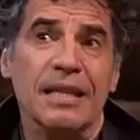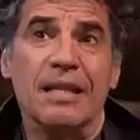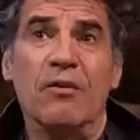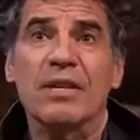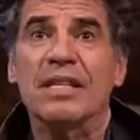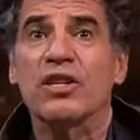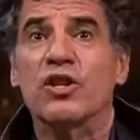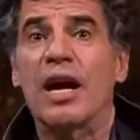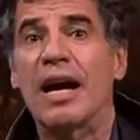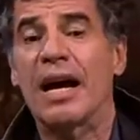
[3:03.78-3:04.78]
Talvez
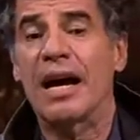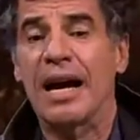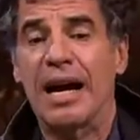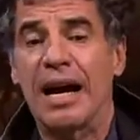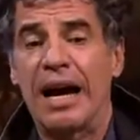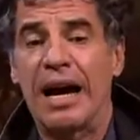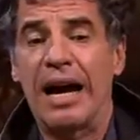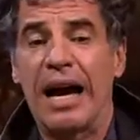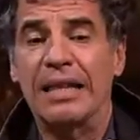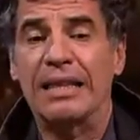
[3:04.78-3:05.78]
seja a,
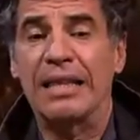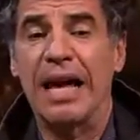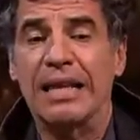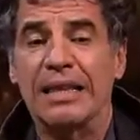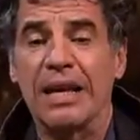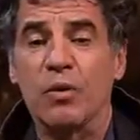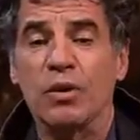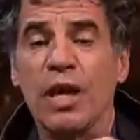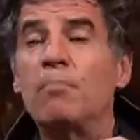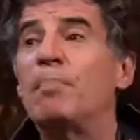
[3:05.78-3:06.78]
a, a a, o
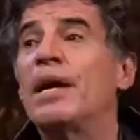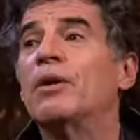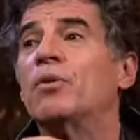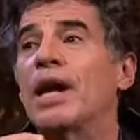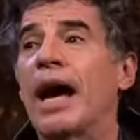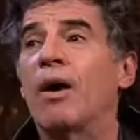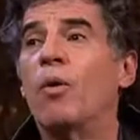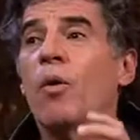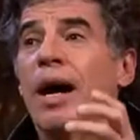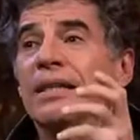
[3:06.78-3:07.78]
tempero, né,
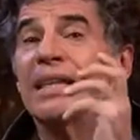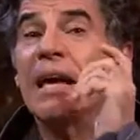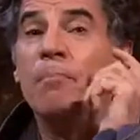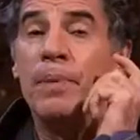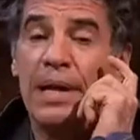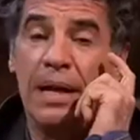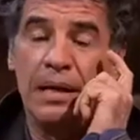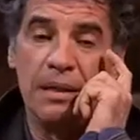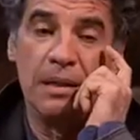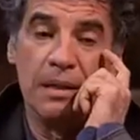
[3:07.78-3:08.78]
ou a têmpera,
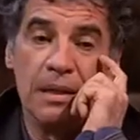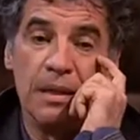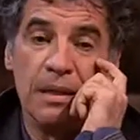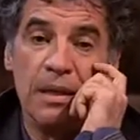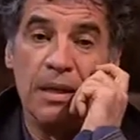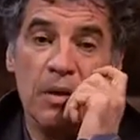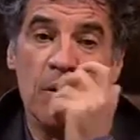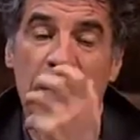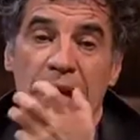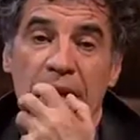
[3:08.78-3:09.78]
eu
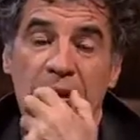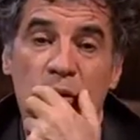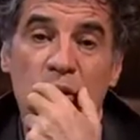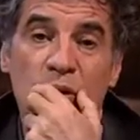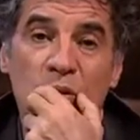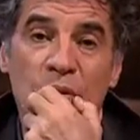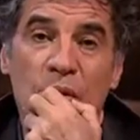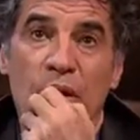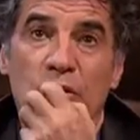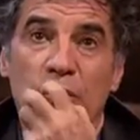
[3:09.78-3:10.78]
ali conto no
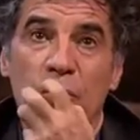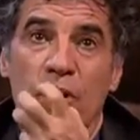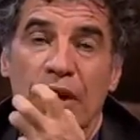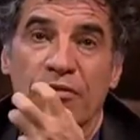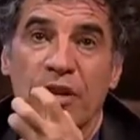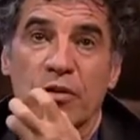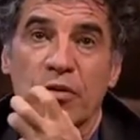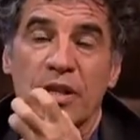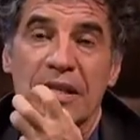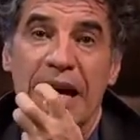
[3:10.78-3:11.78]
Autobiografia
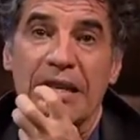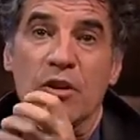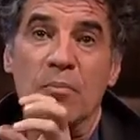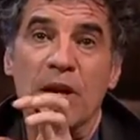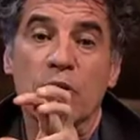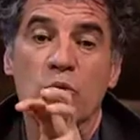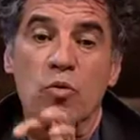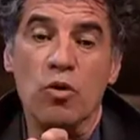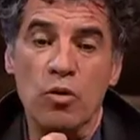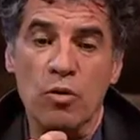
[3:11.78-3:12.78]
Autorizada, eu
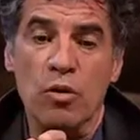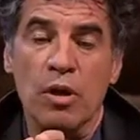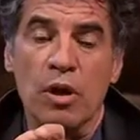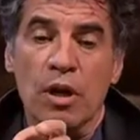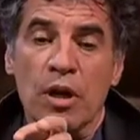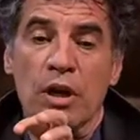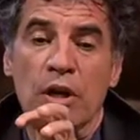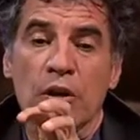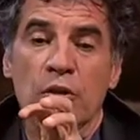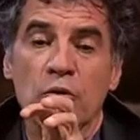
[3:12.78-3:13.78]
mergulho
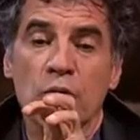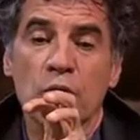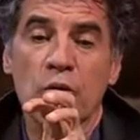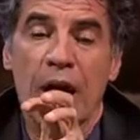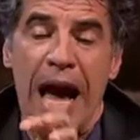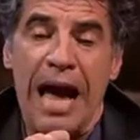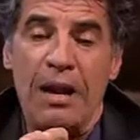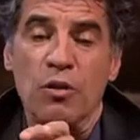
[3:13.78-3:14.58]
no lugar